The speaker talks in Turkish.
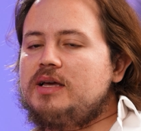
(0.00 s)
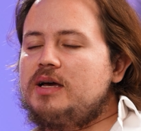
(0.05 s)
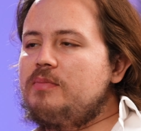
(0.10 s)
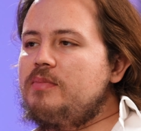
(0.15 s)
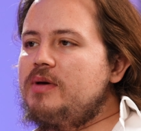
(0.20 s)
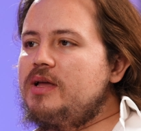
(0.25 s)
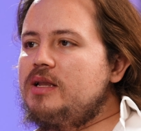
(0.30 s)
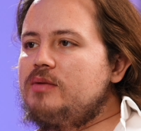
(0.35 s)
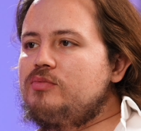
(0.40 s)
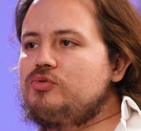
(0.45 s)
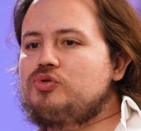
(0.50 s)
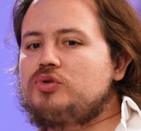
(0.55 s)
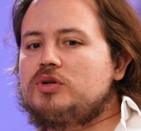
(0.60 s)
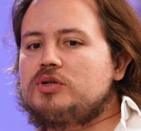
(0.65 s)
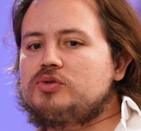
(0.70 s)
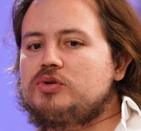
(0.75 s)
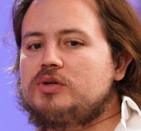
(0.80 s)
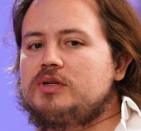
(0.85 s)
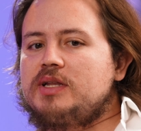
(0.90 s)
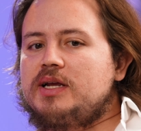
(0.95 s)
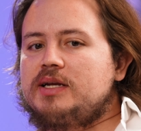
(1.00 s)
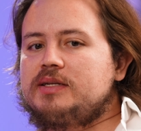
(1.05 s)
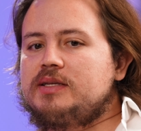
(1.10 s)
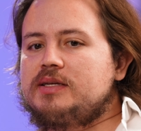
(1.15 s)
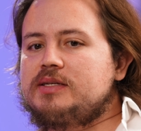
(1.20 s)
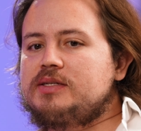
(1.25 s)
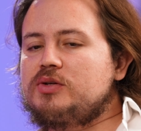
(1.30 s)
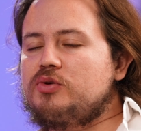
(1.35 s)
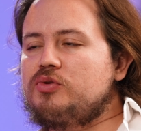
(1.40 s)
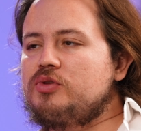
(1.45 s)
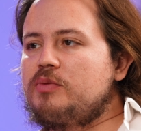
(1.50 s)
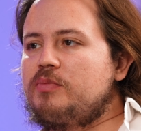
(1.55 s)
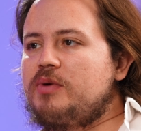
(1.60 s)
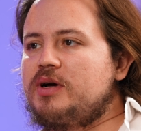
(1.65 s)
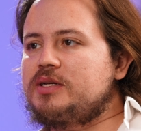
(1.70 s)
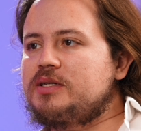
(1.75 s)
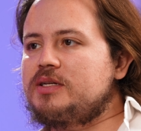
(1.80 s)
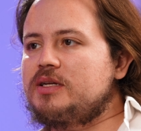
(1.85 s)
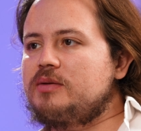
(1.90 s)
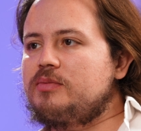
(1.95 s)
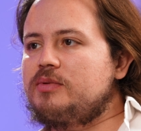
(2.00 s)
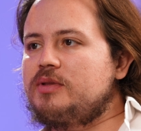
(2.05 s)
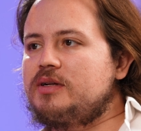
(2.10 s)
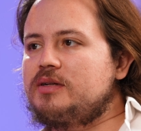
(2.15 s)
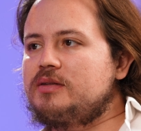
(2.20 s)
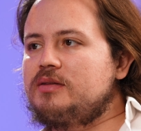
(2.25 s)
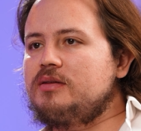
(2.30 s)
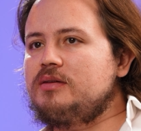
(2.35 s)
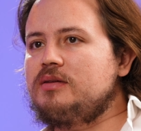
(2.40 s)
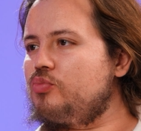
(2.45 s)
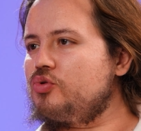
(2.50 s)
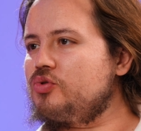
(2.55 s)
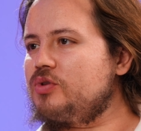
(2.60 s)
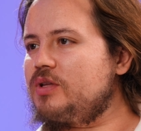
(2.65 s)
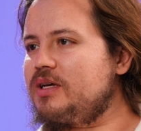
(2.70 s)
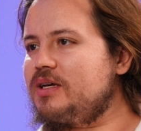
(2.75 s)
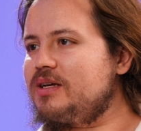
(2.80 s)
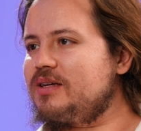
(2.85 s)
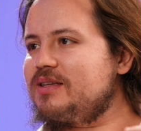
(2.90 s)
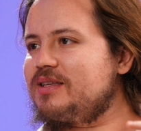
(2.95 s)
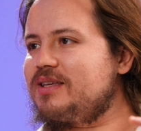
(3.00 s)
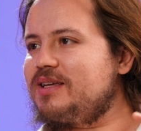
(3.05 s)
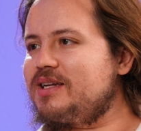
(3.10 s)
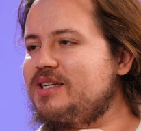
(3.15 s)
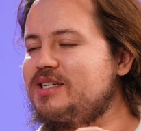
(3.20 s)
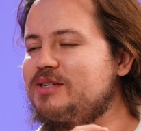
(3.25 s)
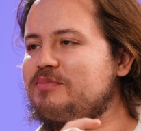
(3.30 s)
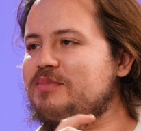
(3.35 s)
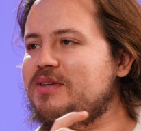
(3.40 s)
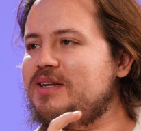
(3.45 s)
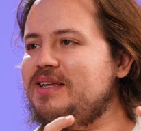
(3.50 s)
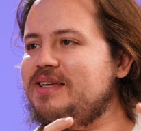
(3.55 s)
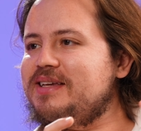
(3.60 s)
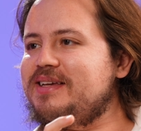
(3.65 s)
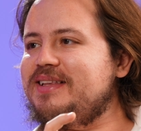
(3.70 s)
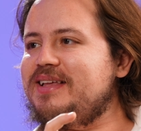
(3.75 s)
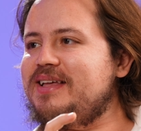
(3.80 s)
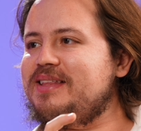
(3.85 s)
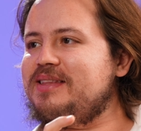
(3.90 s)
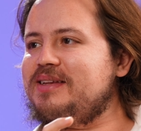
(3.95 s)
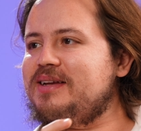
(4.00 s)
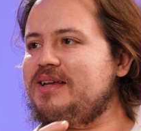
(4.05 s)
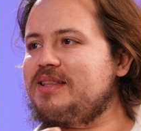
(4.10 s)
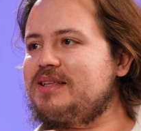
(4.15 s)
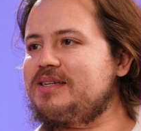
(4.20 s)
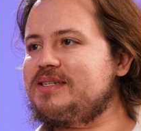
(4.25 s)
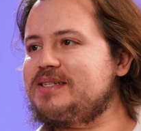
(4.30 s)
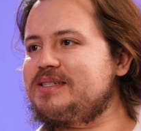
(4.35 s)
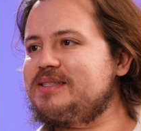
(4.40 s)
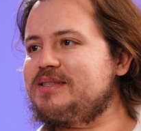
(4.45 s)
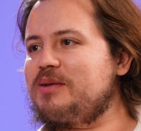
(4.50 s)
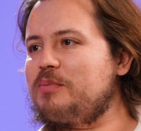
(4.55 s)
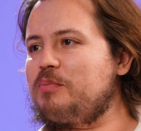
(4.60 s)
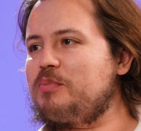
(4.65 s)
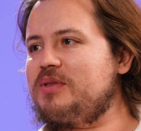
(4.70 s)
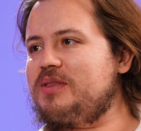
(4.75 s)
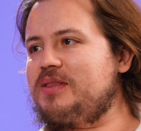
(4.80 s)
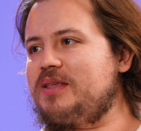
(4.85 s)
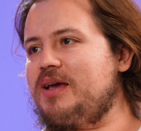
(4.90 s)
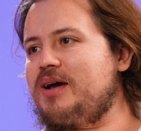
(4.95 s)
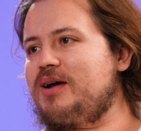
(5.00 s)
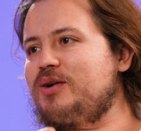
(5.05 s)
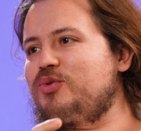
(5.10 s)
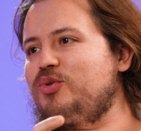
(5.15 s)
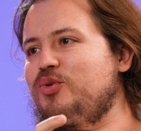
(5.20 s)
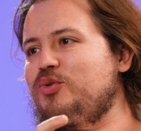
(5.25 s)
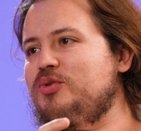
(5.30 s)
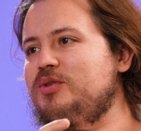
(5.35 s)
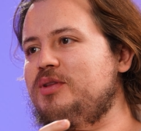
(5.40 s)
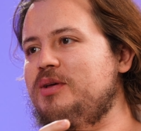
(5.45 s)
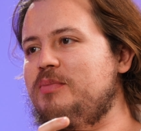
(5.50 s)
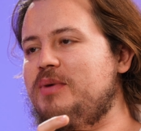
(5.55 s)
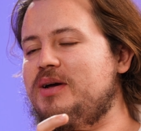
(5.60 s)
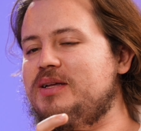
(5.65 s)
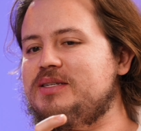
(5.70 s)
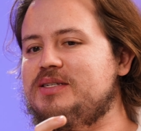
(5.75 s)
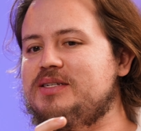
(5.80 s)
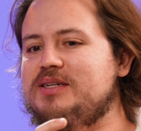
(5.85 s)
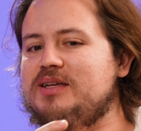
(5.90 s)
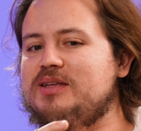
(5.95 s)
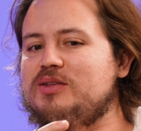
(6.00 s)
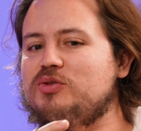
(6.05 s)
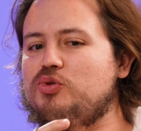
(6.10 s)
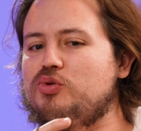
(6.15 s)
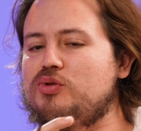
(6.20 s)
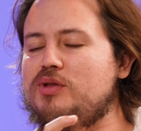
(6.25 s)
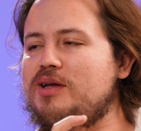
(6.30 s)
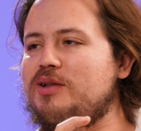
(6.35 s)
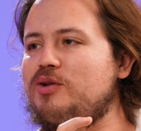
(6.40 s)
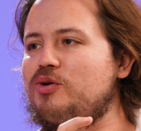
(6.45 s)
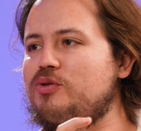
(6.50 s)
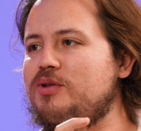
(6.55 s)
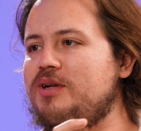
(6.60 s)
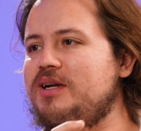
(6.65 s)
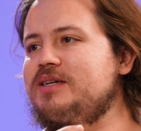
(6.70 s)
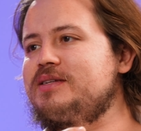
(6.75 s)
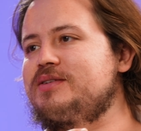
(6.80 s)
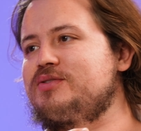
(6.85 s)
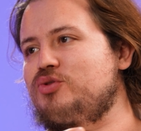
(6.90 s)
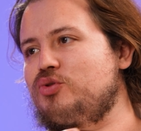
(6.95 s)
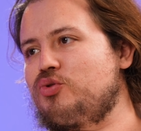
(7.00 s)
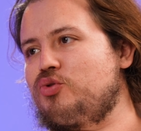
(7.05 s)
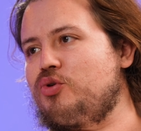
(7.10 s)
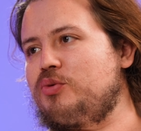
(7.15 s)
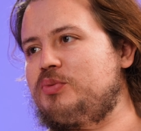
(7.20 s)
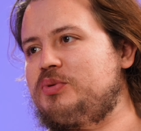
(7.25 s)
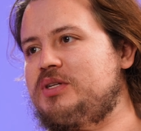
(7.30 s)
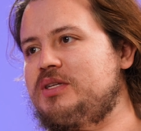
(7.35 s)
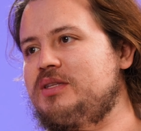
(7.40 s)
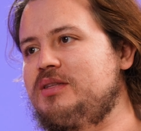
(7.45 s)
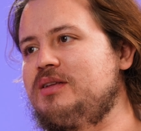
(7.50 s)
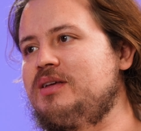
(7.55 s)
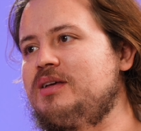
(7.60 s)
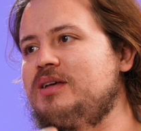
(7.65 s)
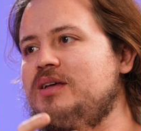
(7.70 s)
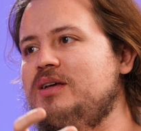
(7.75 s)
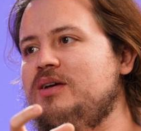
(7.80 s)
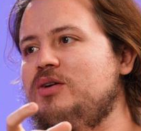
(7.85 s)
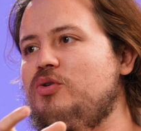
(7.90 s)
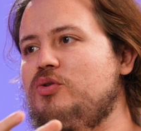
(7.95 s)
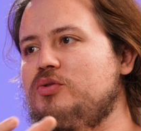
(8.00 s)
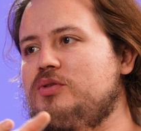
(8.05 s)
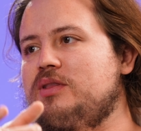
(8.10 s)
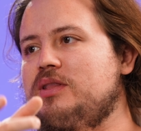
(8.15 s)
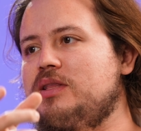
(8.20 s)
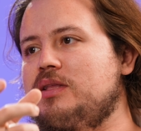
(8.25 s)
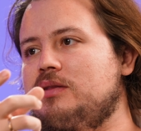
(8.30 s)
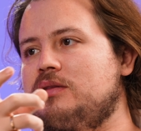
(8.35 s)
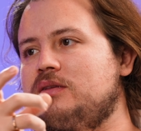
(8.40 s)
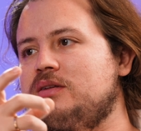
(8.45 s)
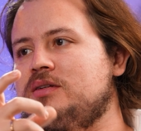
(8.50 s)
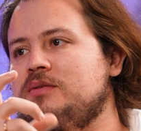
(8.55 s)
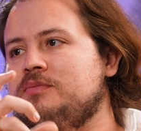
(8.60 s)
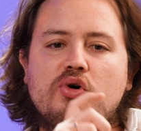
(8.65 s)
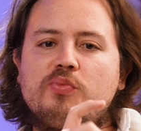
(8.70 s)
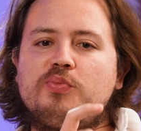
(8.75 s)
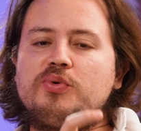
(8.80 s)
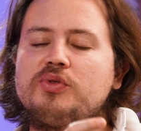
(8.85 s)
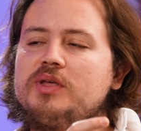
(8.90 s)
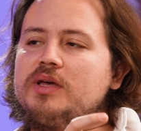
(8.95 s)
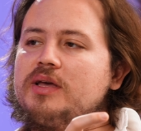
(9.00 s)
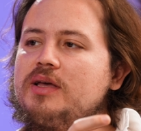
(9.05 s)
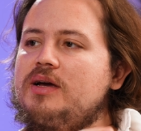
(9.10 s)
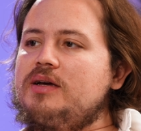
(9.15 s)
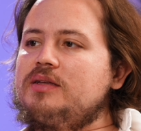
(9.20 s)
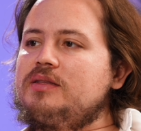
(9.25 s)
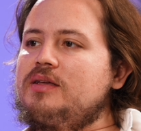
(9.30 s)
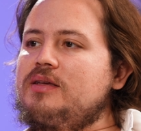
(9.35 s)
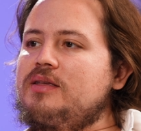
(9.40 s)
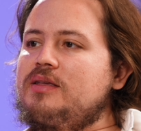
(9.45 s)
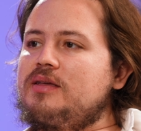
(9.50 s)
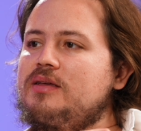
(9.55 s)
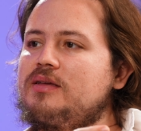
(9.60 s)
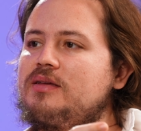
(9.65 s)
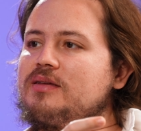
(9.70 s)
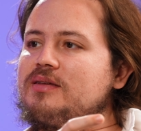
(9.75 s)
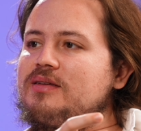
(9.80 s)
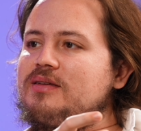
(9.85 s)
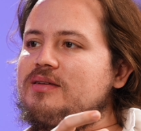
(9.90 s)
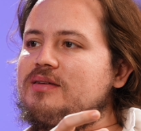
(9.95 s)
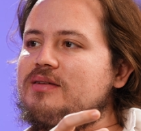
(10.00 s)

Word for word: yani belli bir süre sonra neredeyse ona başlayabilirdi. Burada girişimleri ilgilendiren aslında bir diğer konuda bence dolaylı olarak stock option. Hı. O da nedir? OpenAI'daki